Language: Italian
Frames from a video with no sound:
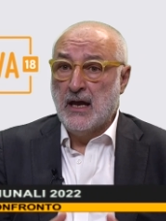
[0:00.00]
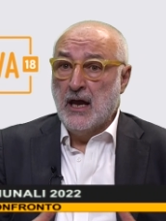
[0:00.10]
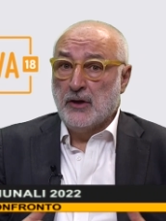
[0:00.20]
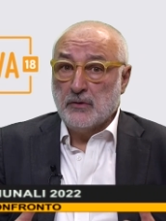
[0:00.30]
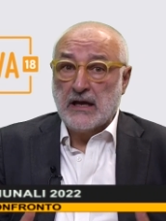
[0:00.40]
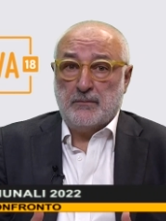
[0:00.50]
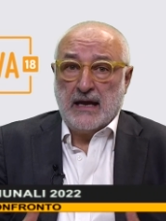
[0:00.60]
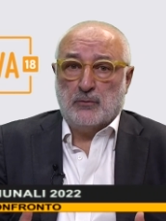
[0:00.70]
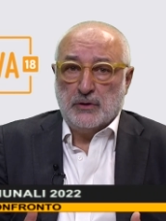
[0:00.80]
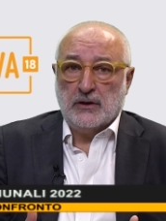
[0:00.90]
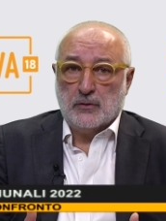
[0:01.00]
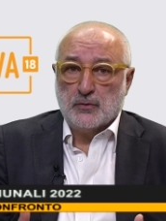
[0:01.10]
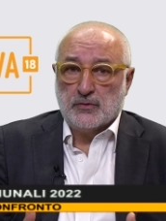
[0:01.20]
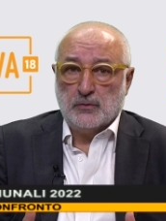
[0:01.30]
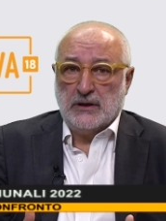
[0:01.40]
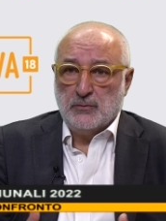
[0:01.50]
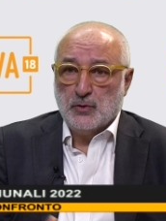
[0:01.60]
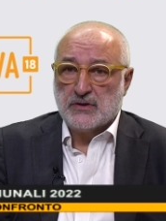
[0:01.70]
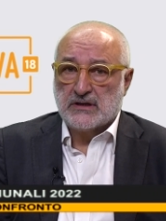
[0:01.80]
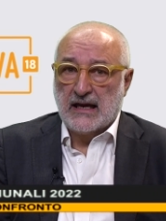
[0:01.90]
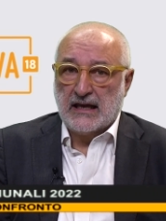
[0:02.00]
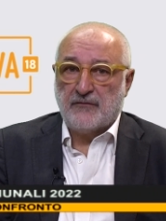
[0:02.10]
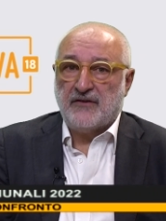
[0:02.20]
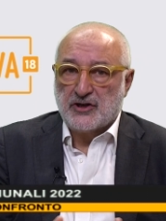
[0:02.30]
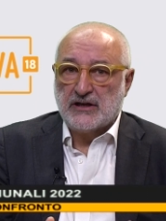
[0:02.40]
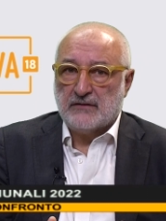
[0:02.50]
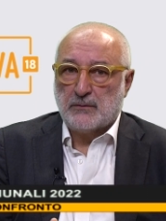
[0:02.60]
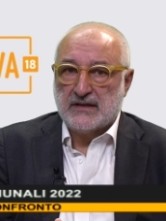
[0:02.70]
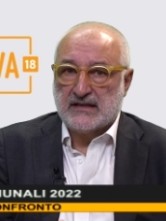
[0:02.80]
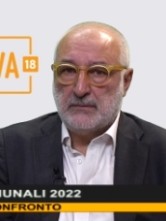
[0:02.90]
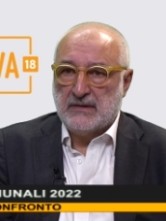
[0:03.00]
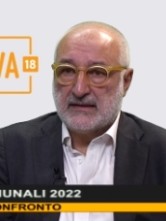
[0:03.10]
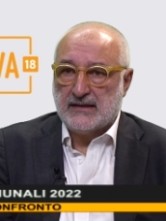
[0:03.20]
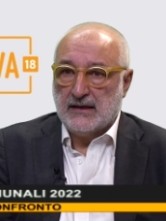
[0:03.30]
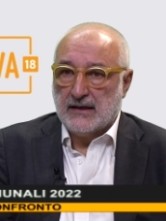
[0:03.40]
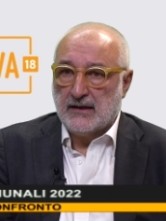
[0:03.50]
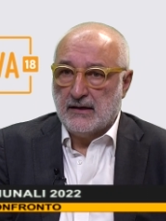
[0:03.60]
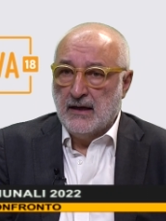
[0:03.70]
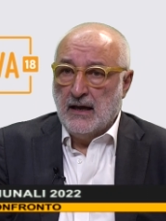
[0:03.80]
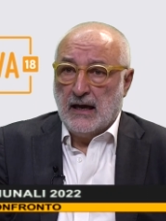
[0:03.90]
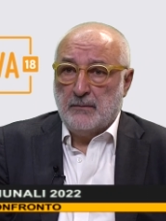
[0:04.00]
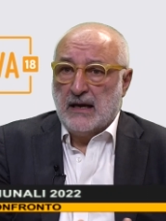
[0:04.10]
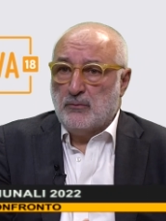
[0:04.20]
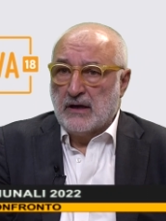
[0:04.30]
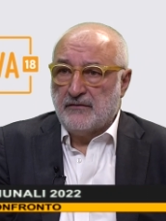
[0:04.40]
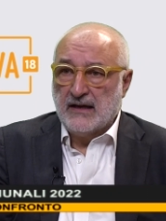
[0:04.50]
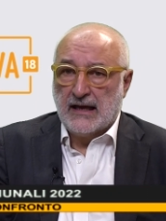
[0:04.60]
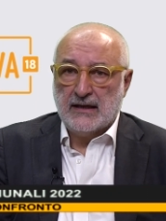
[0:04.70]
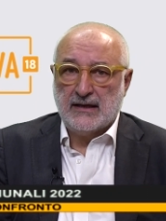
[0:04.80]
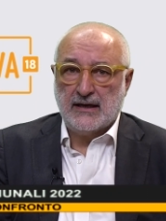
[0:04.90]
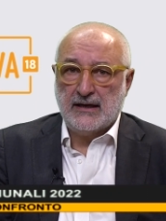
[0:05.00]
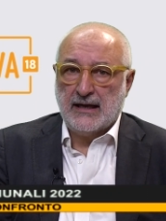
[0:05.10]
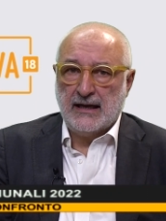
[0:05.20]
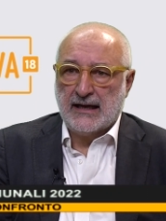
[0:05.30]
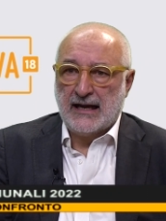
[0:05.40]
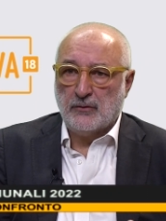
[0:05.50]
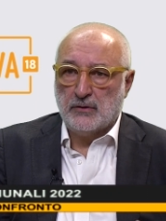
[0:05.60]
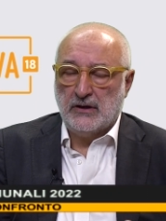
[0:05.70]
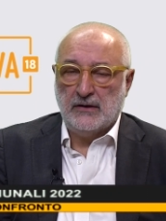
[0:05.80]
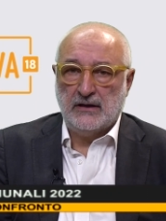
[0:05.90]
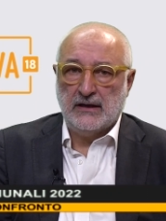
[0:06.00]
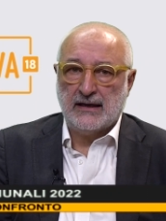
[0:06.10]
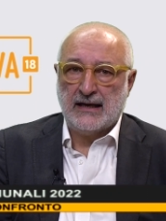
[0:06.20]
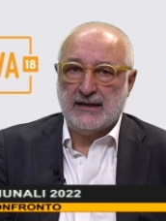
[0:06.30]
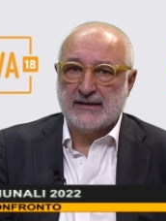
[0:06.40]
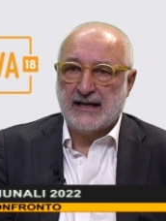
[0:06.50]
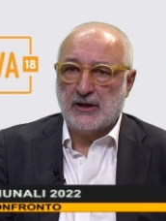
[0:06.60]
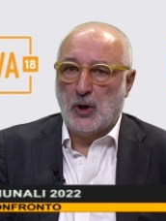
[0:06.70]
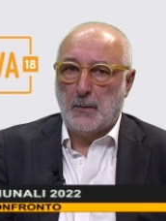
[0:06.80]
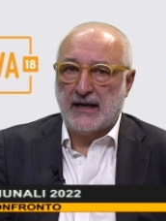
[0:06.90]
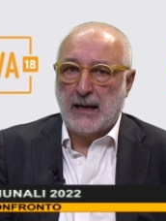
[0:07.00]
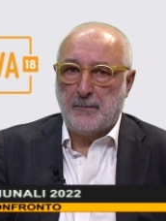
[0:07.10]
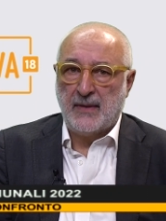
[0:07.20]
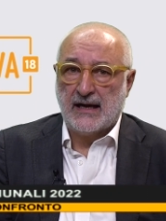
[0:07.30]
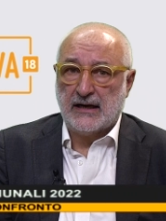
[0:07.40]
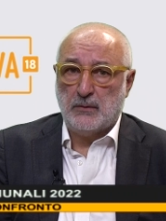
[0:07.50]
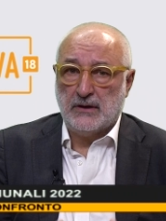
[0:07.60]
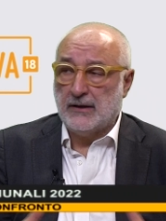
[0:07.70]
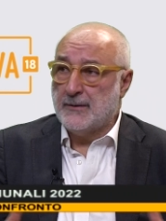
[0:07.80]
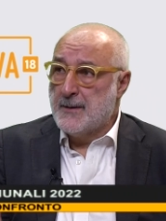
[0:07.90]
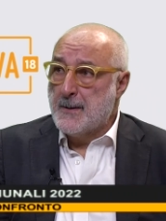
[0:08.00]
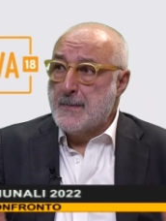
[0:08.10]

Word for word: noi abbiamo un'industria che faceva questi mestieri, abbiamo una Fincantieri che è in grado di, di realizzare mm. opere a mano. Quindi lei quindi... dice,